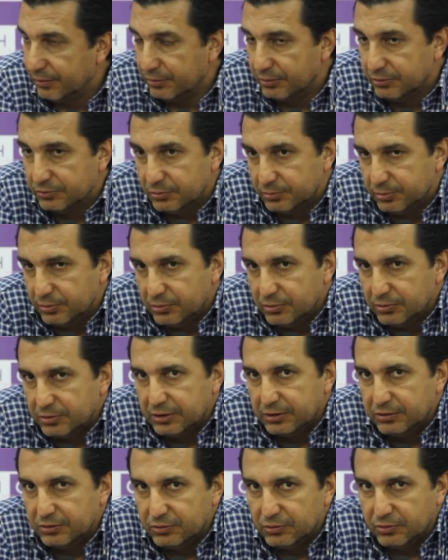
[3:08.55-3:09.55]
bueno,
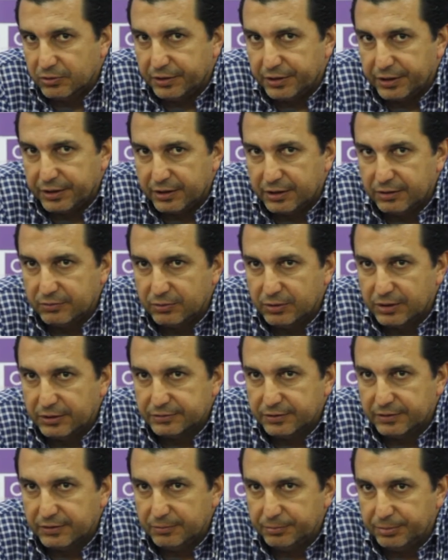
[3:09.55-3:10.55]
supongo que ellos no querrán
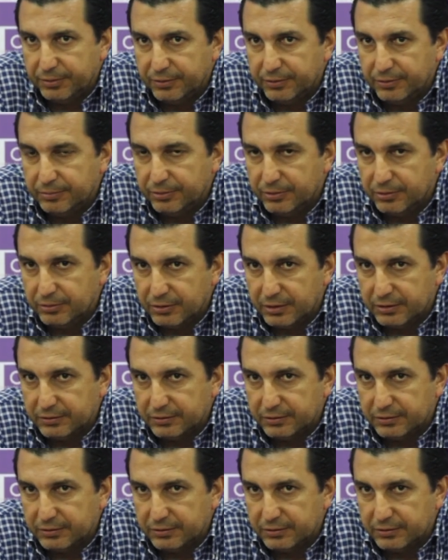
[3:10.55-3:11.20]
equivocarse desde el principio, ¿no?